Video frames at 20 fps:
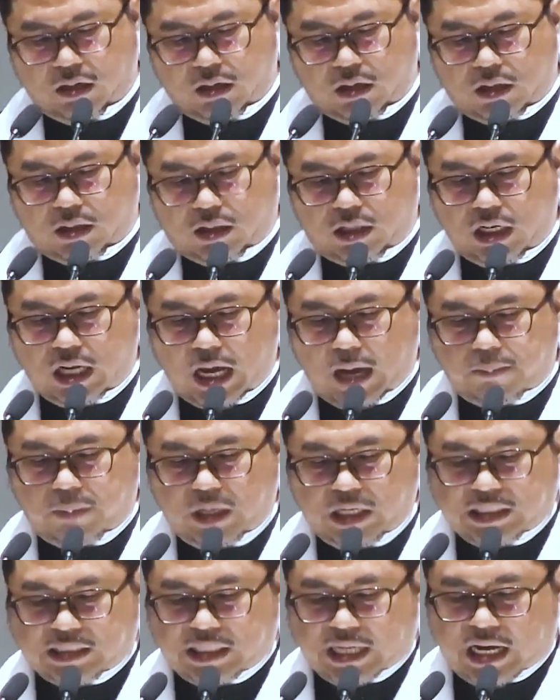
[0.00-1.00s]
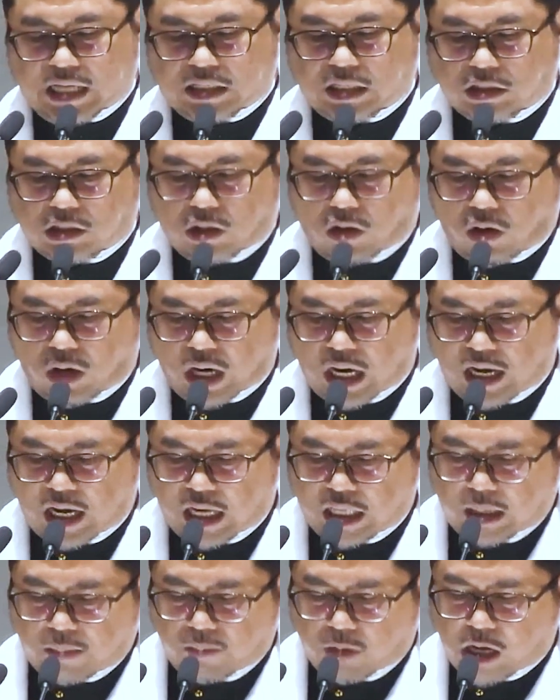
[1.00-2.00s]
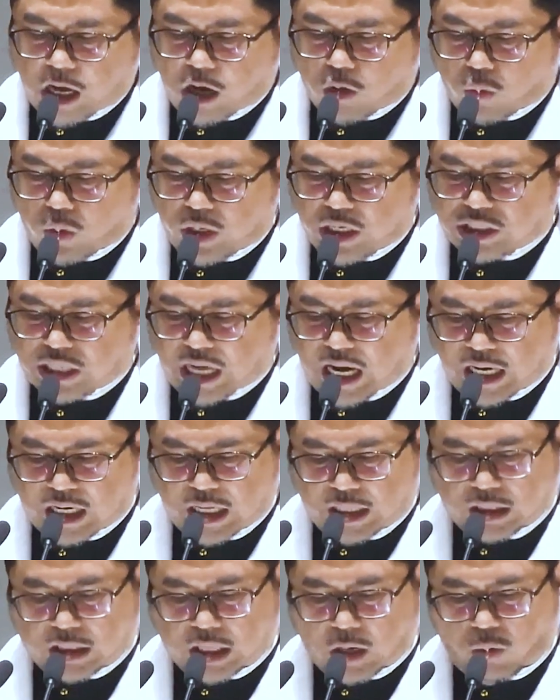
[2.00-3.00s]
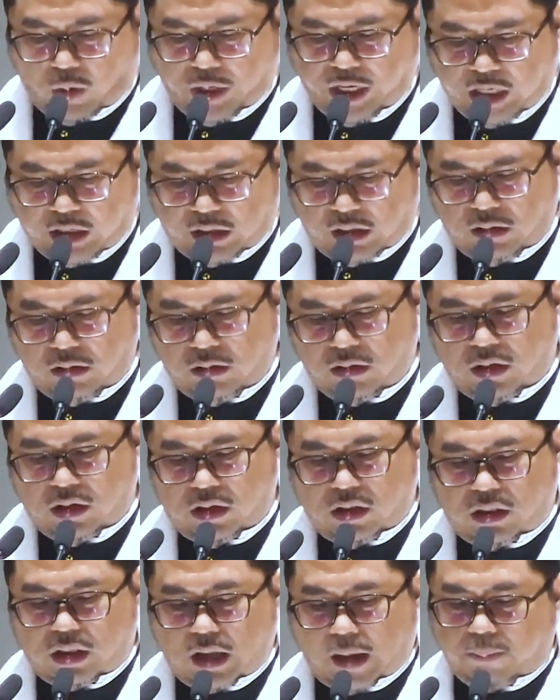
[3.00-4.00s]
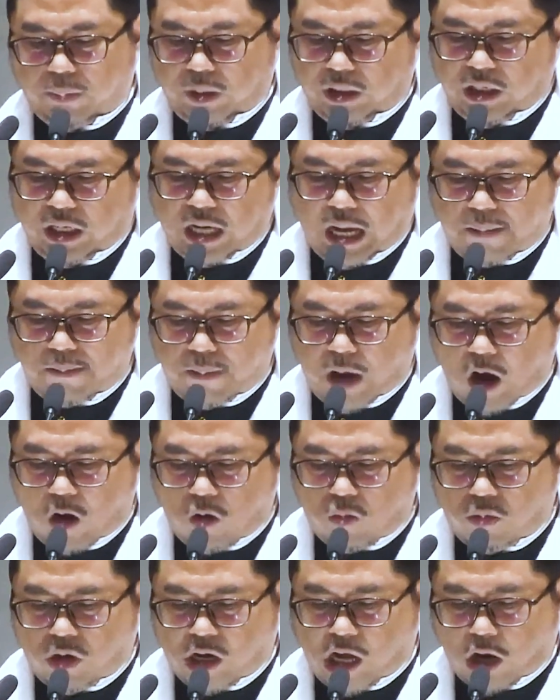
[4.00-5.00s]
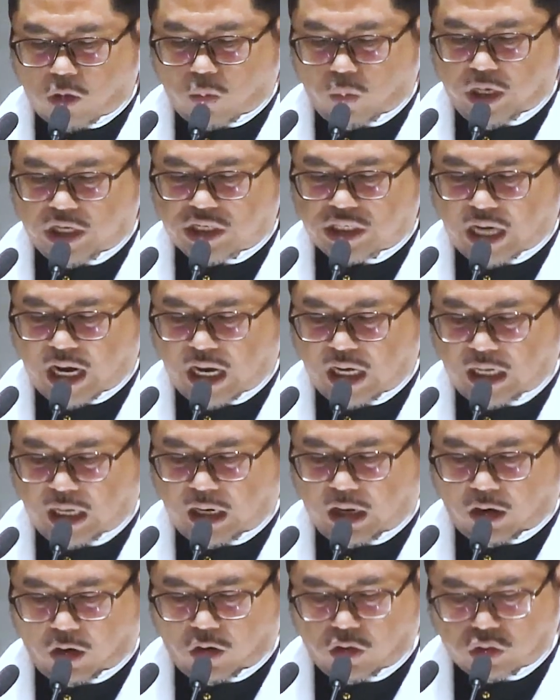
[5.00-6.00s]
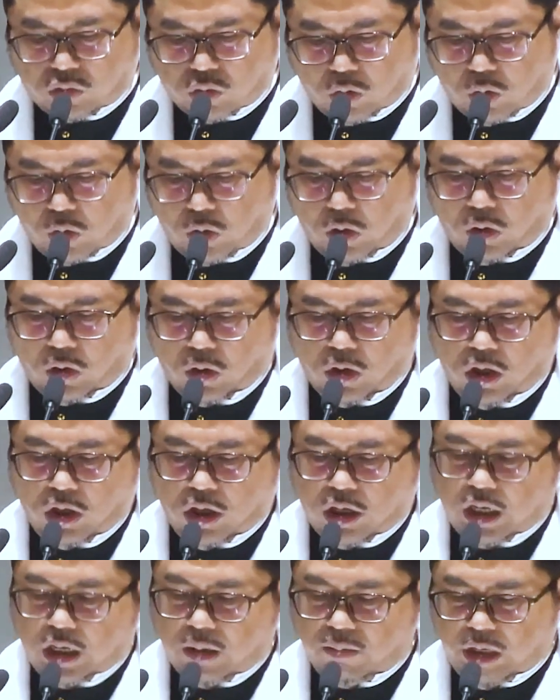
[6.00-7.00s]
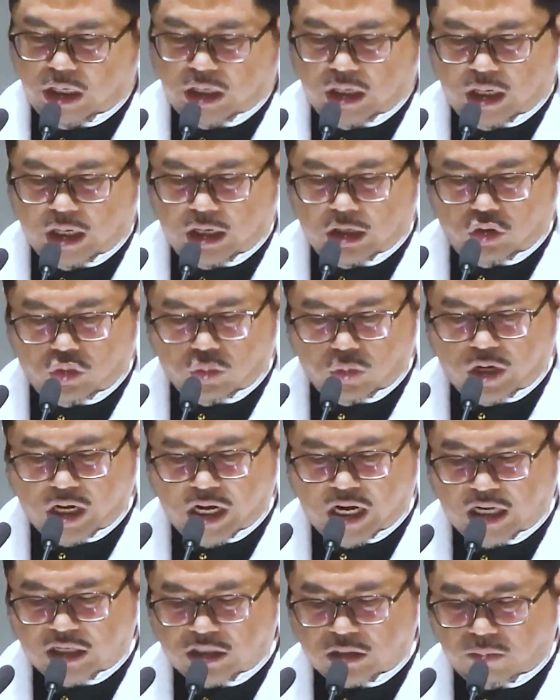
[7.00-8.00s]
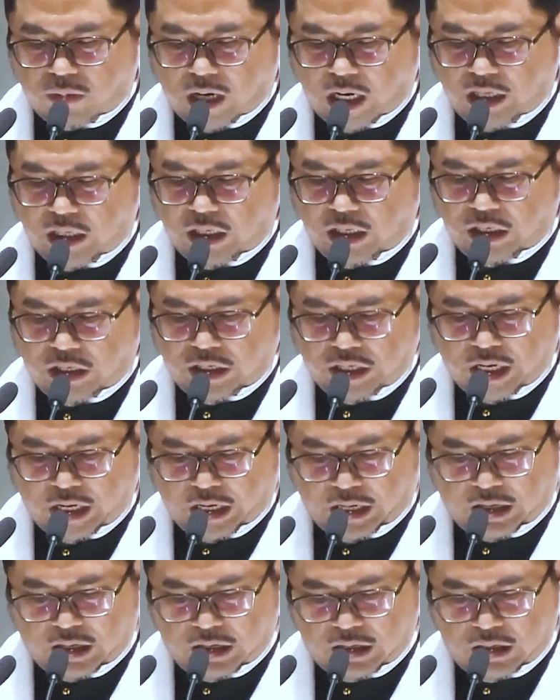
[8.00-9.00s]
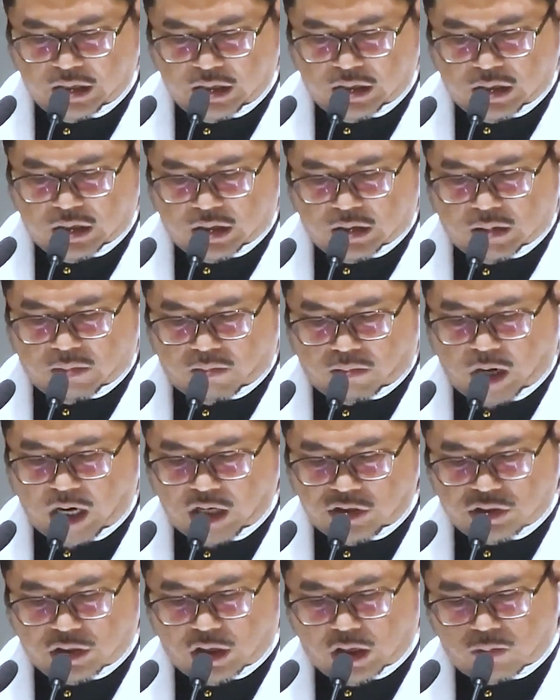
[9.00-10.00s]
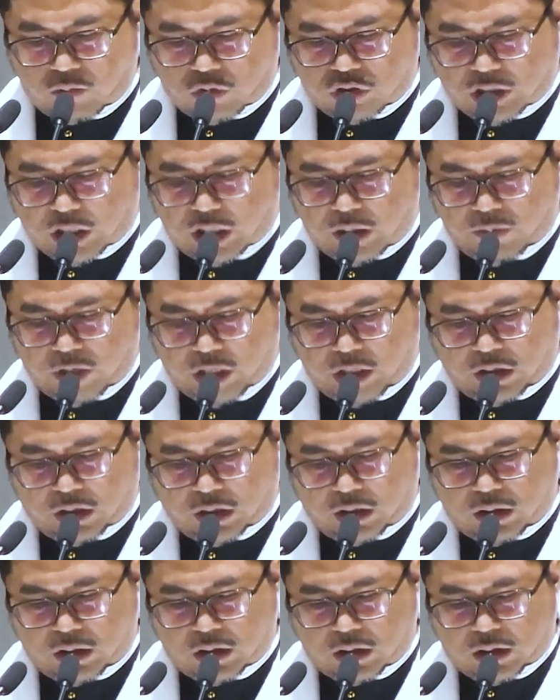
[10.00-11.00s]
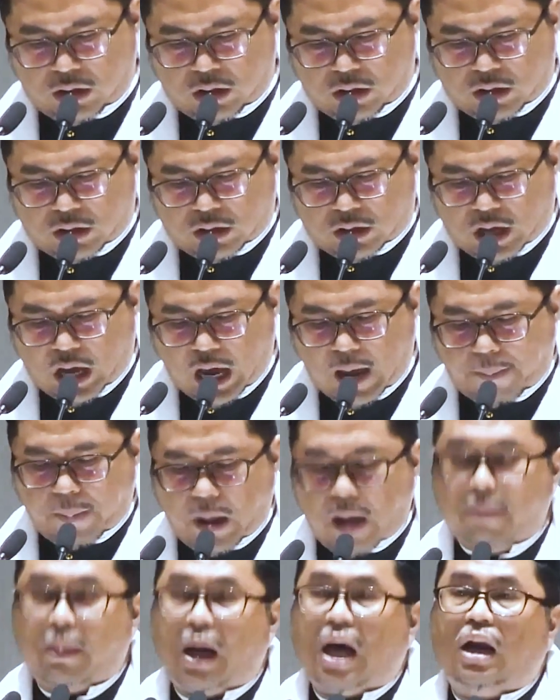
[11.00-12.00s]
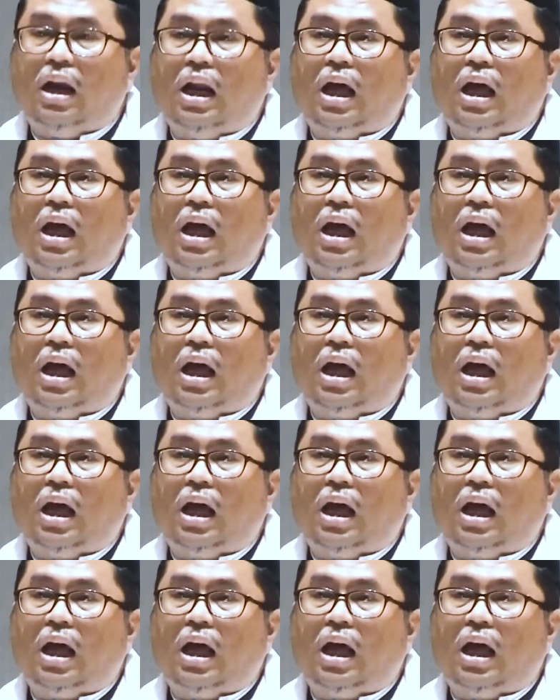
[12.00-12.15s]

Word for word: tidak bisa seseorang hanya mengakui syahadat tauhid tapi tidak mau mengakui syahadat rasul demikian juga sebaliknya Ma'asyiral muslimin apa makna